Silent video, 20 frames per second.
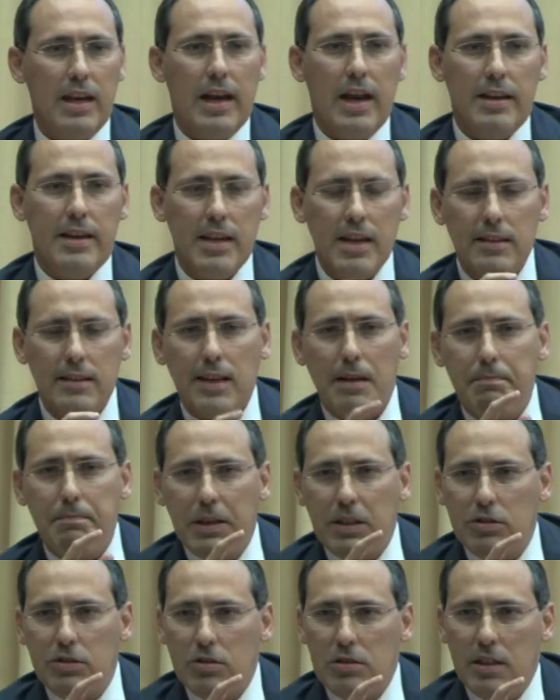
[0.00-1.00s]
Y a estas
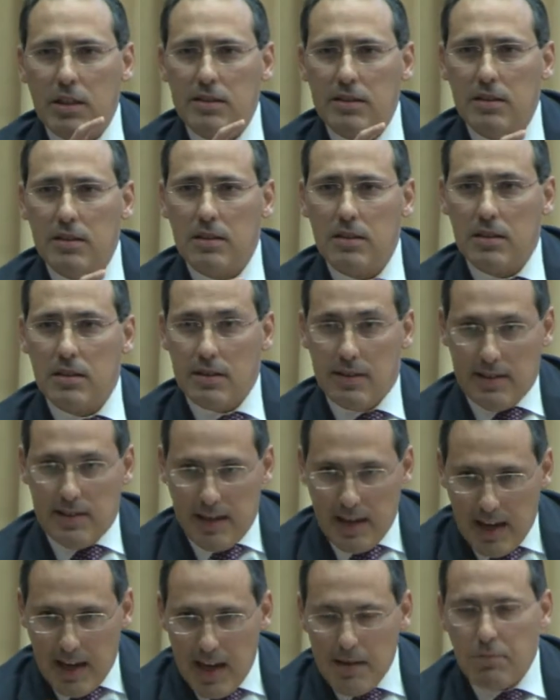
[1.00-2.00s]
personas,
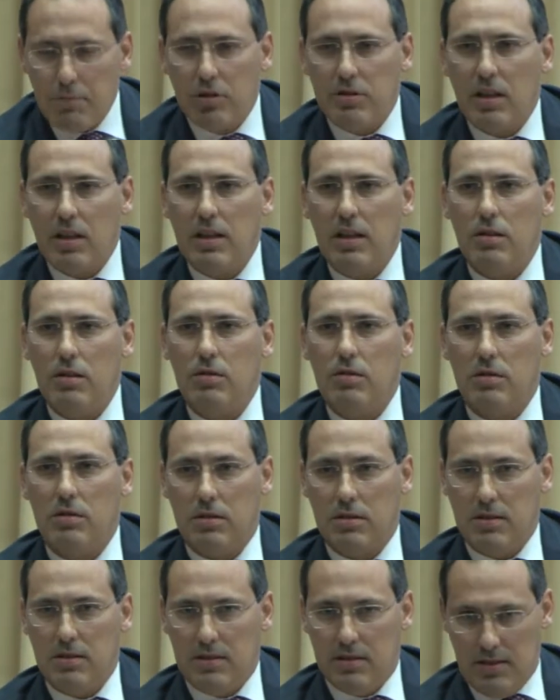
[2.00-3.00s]
que las hemos tenido
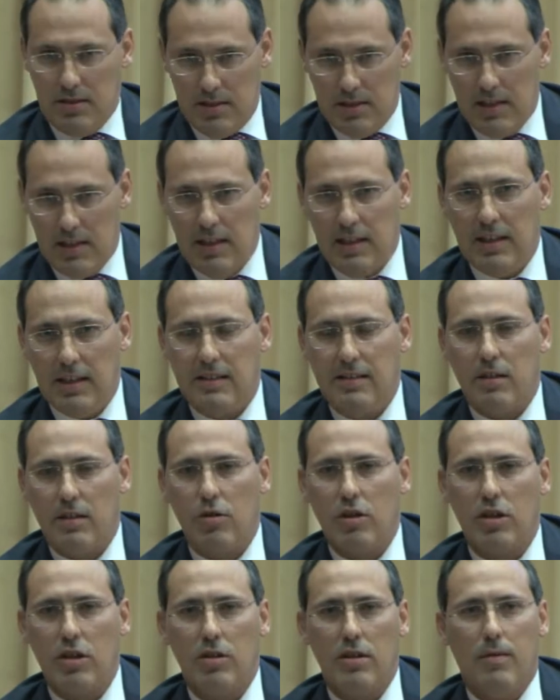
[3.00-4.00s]
en este
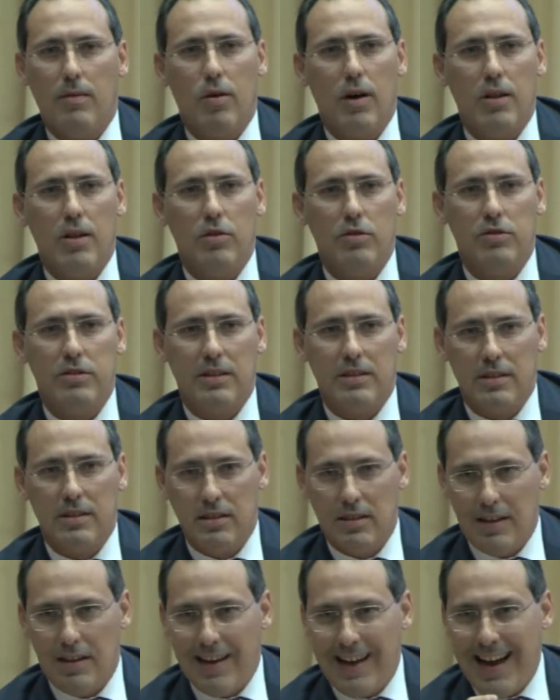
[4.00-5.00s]
colegio de abogados
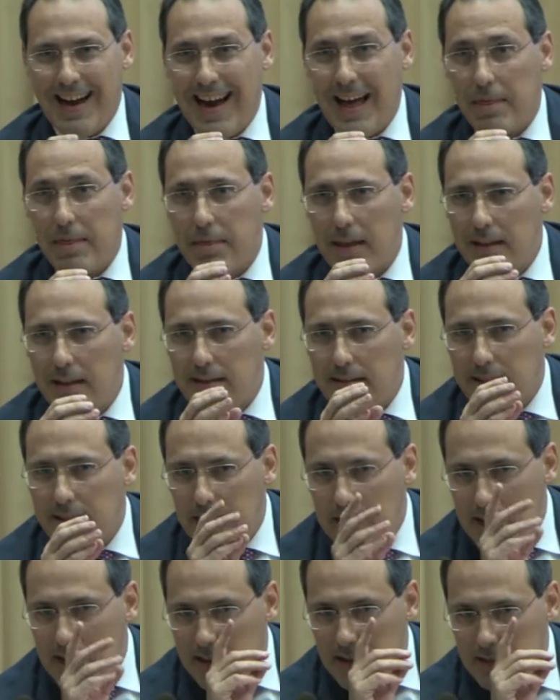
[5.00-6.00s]
a
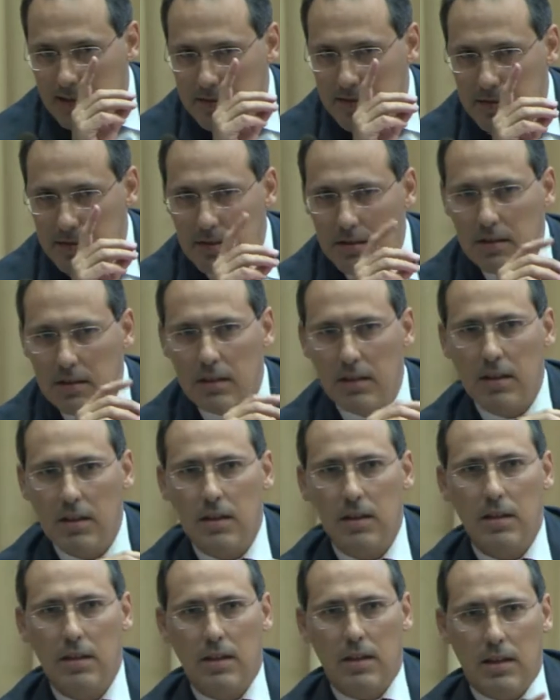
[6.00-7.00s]
centenares,
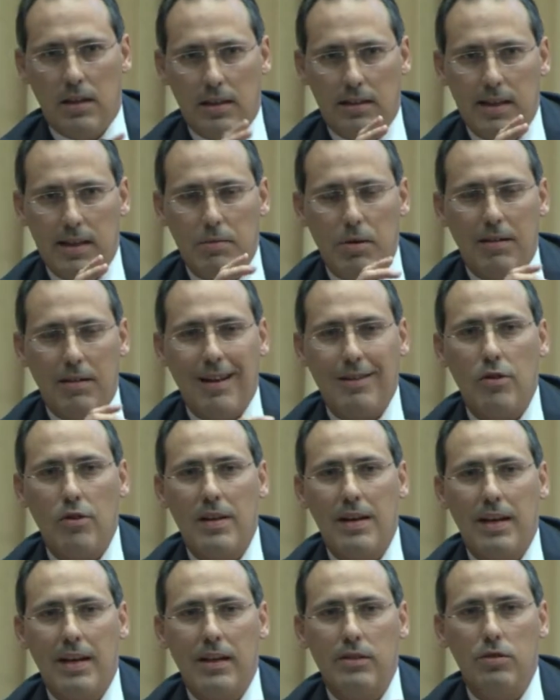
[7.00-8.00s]
estamos
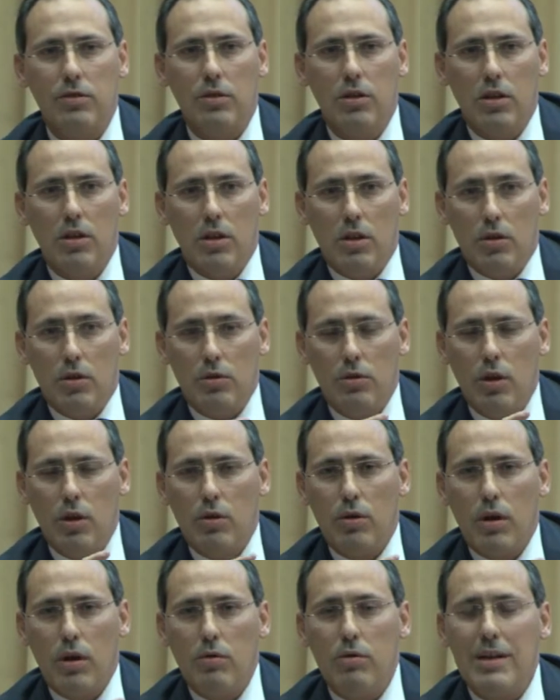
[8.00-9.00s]
hablando del caso
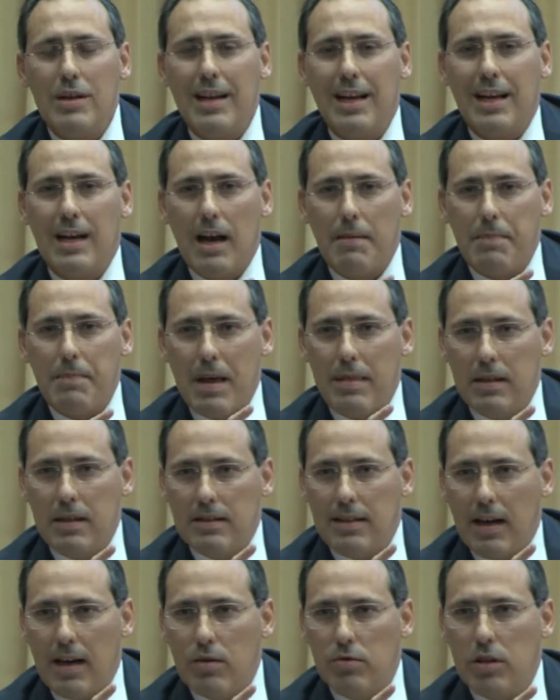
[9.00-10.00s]
de que un
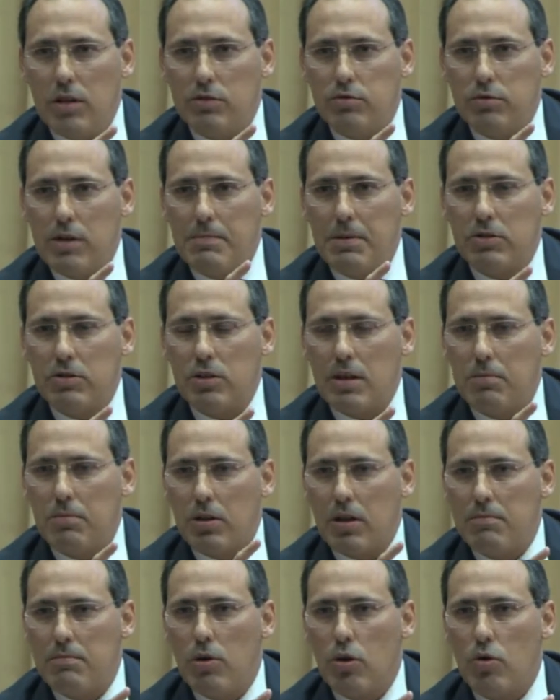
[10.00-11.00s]
incapacitado es una persona,
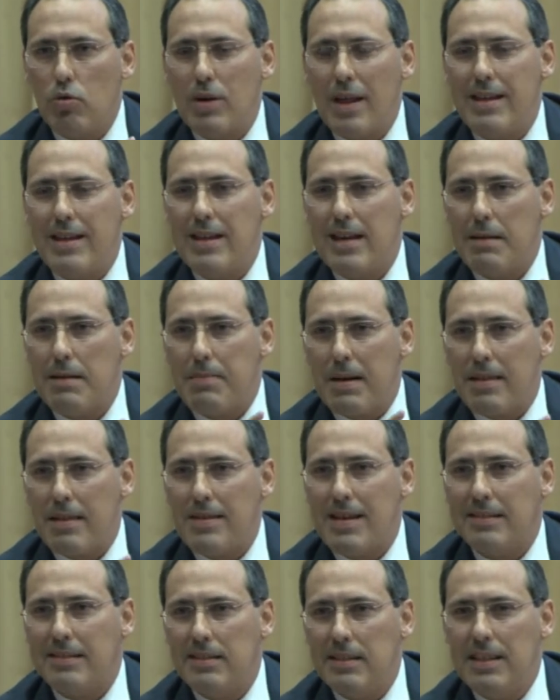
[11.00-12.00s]
por ejemplo, con una
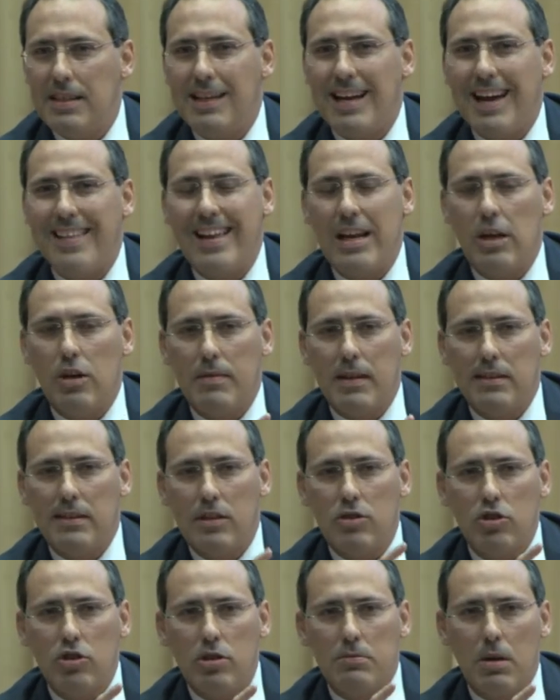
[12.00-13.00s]
discapacidad psíquica del
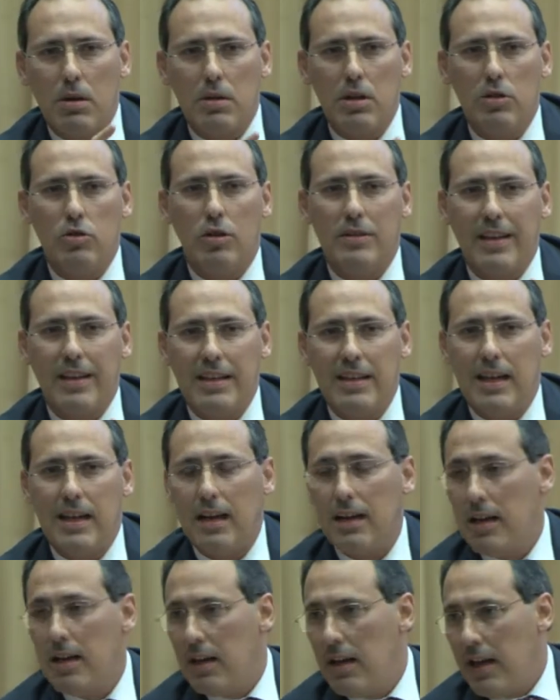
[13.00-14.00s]
98% que tenía